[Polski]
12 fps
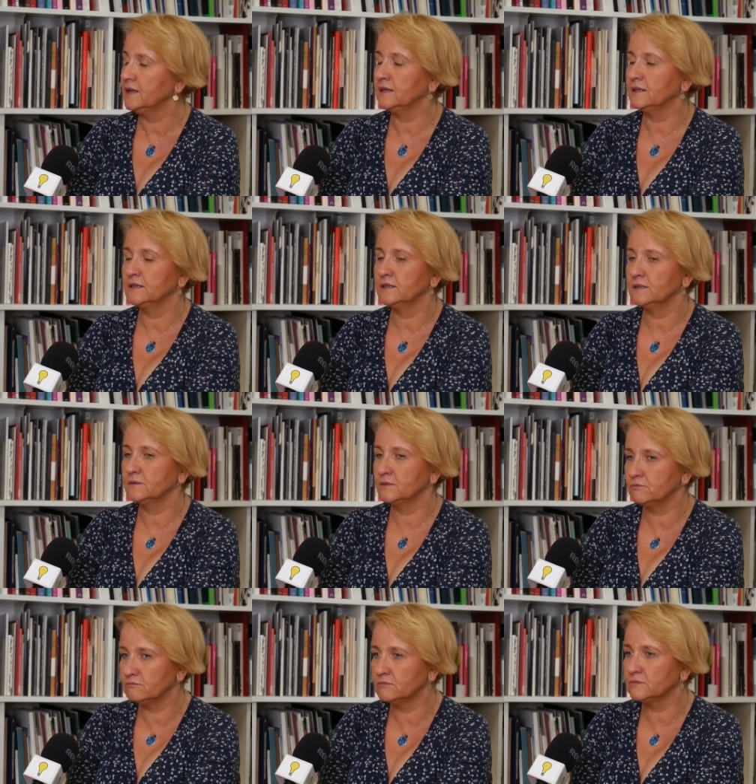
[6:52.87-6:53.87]
E,
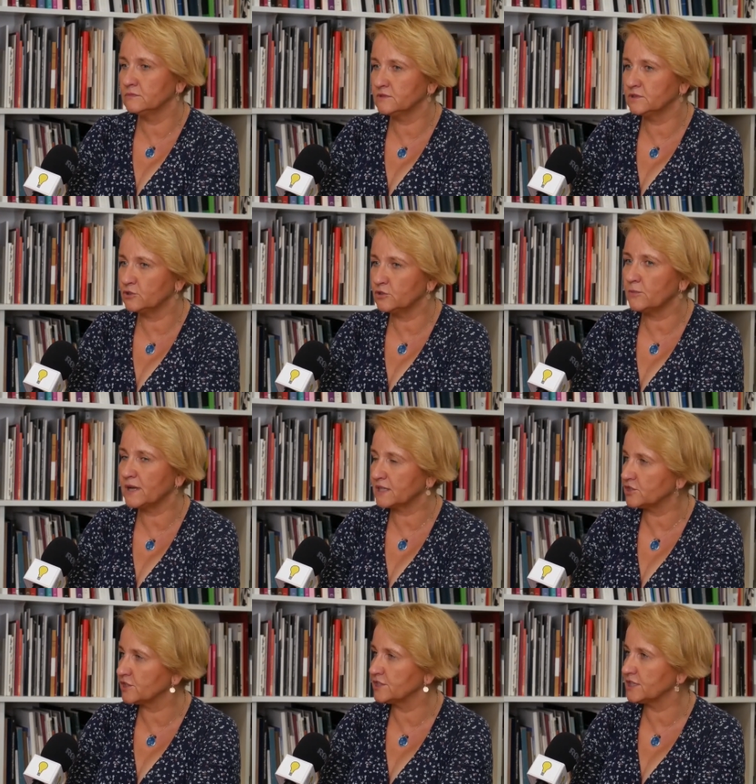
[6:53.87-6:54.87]
dobra
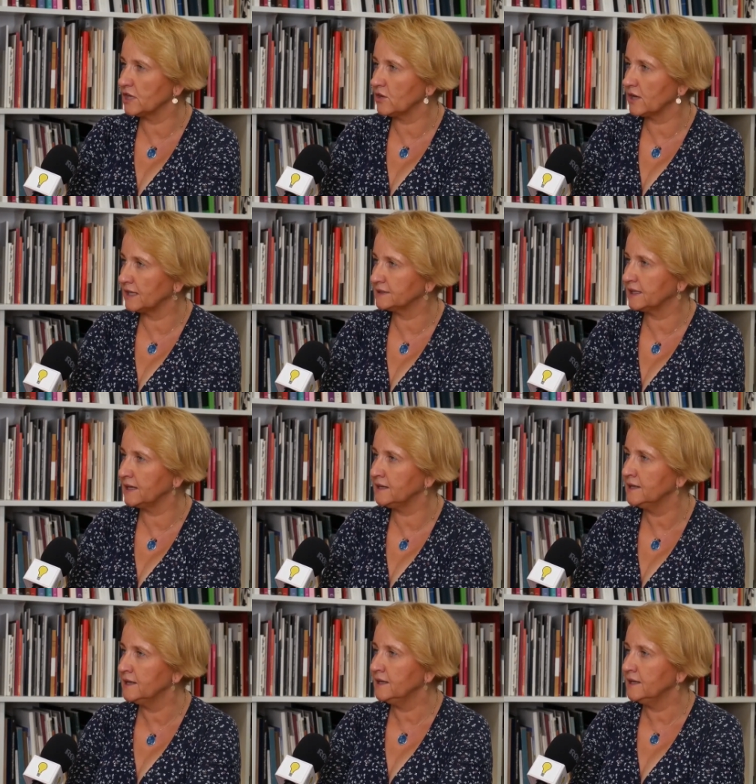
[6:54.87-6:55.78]
trzecia lokata,